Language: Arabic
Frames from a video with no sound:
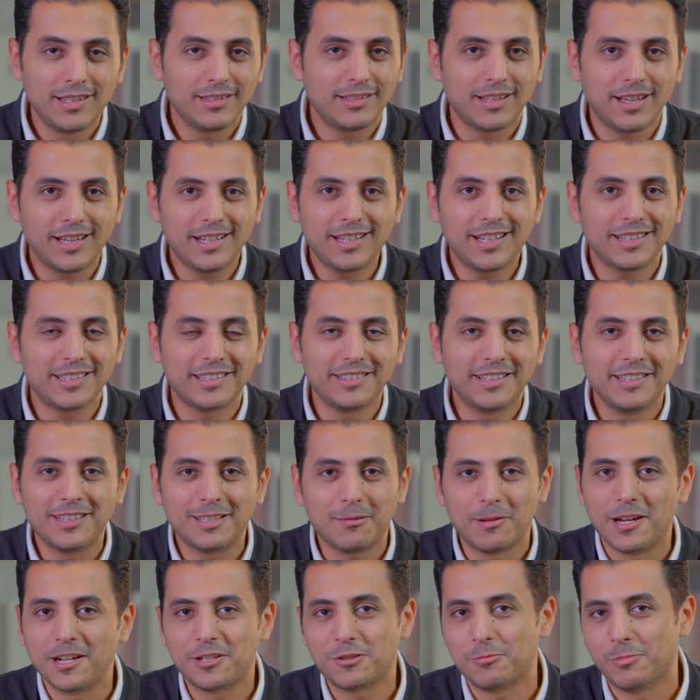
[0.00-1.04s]
تاكد ان انت
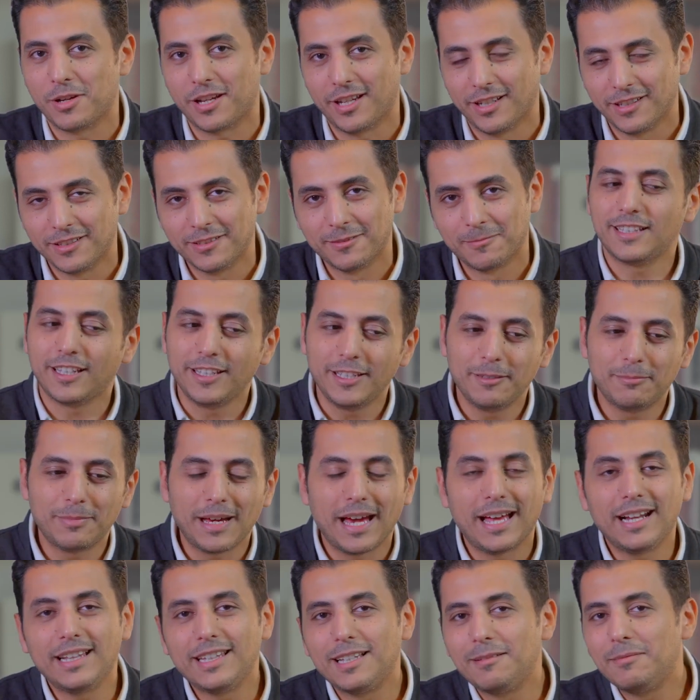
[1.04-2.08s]
مالكش مكان طيب
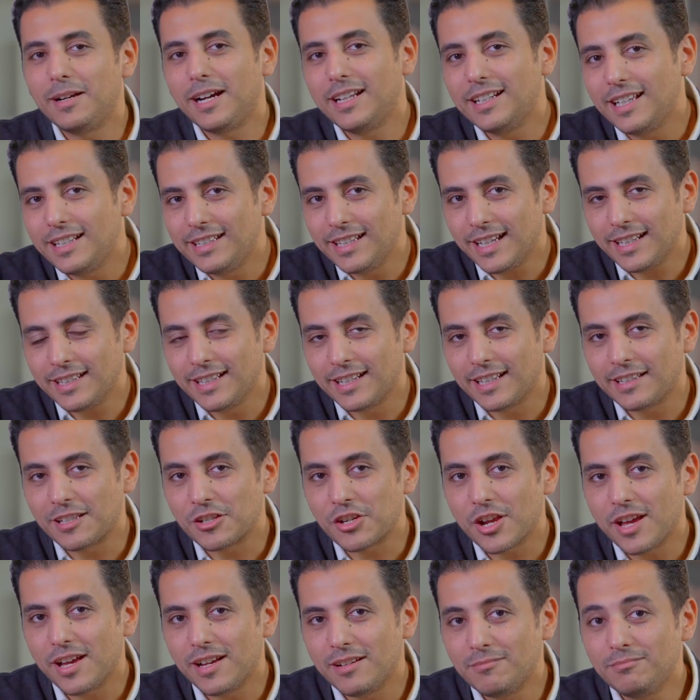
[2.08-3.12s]
هل ده معناه ان احنا
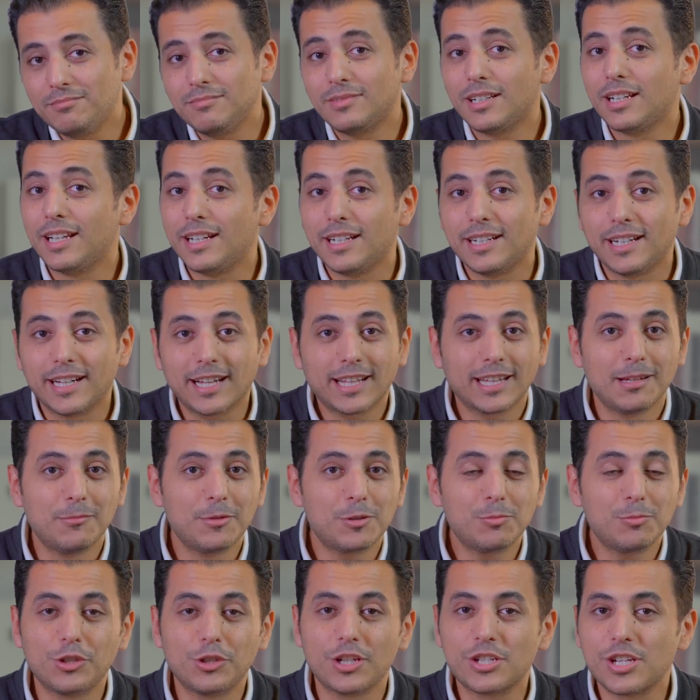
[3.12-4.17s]
نتشائم لا احنا
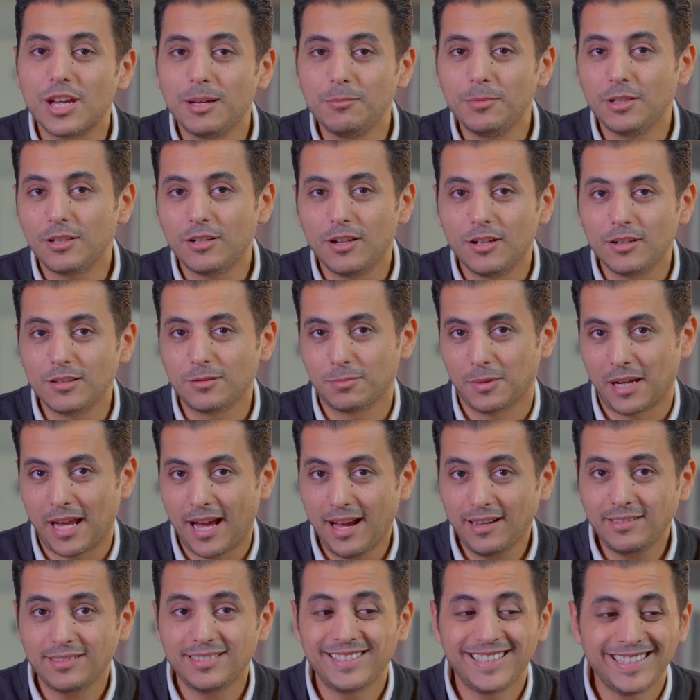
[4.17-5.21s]
متشائمين خالص
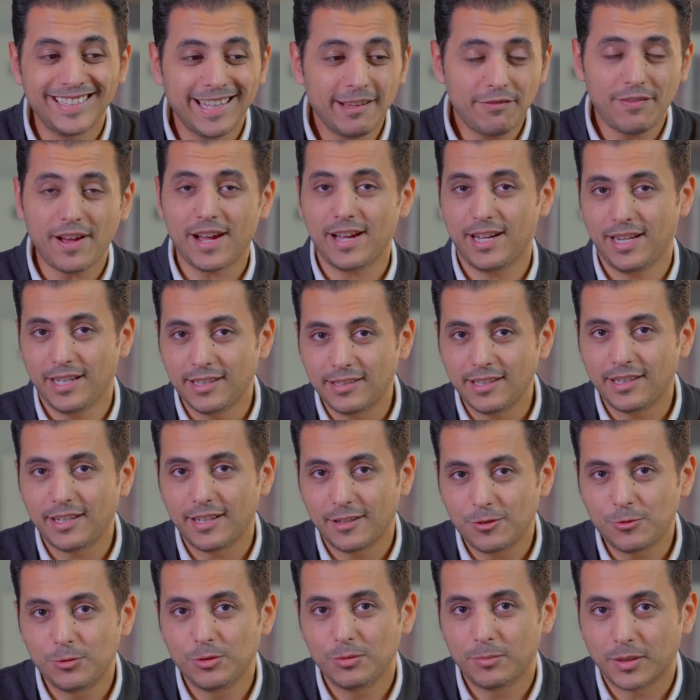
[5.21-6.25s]
بالعكس دي دفعه ان انا
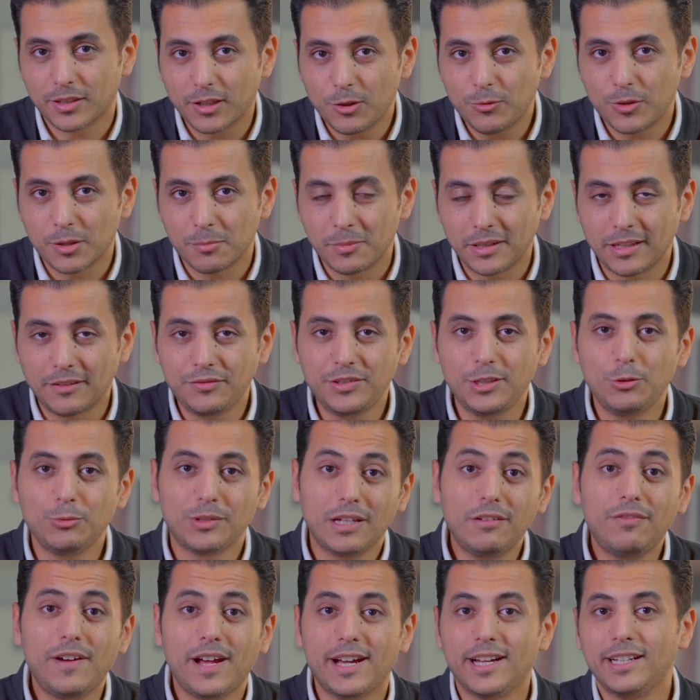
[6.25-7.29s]
اكون بطور من نفسي
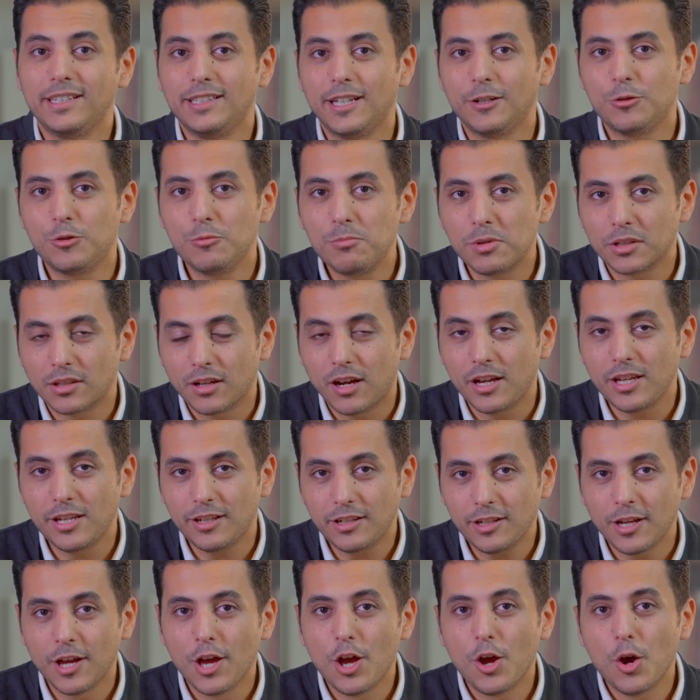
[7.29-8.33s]
ودفعه اني اكون
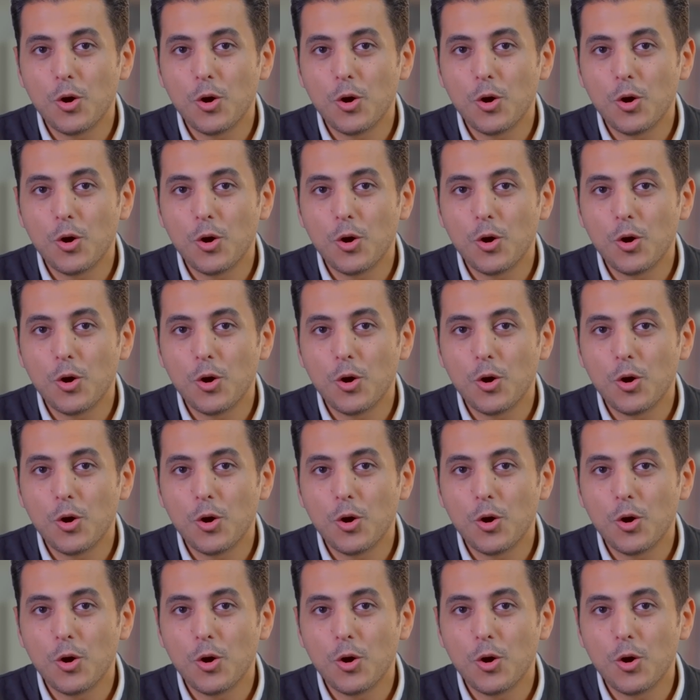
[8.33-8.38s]
بتغير